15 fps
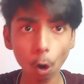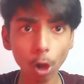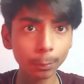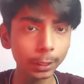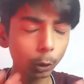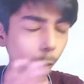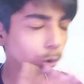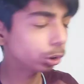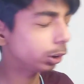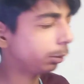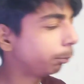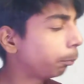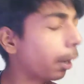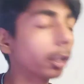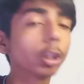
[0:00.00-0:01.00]
कॉल मी
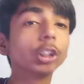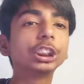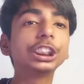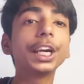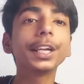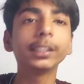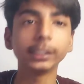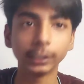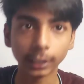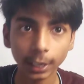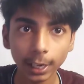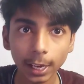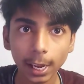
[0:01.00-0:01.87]
कुत्ती मतलब शेरनी